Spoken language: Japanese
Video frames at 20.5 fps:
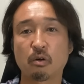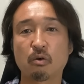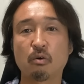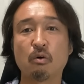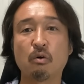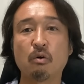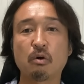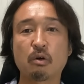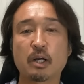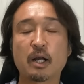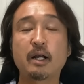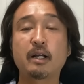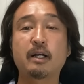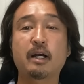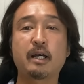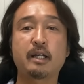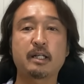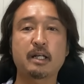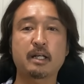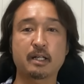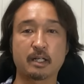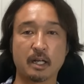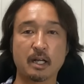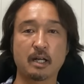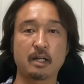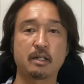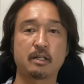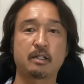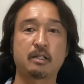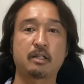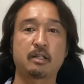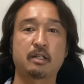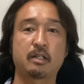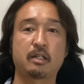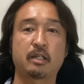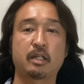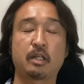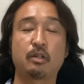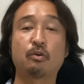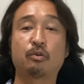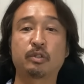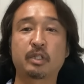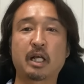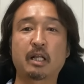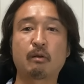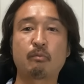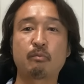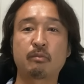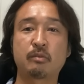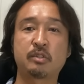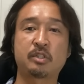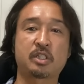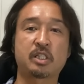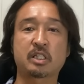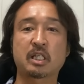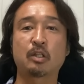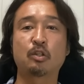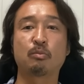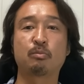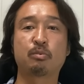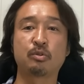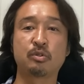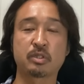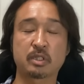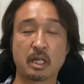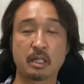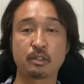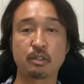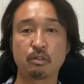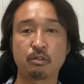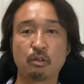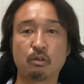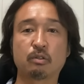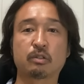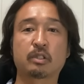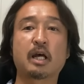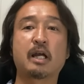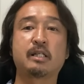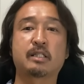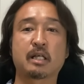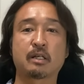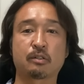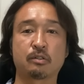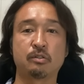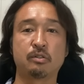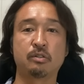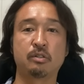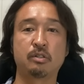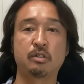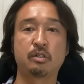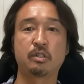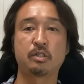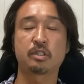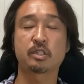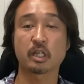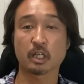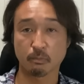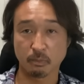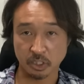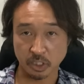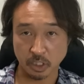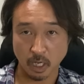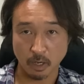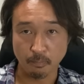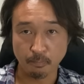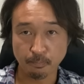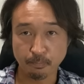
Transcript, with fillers: こう考えながら、いろんな資産の分散っていうのを対策してきました。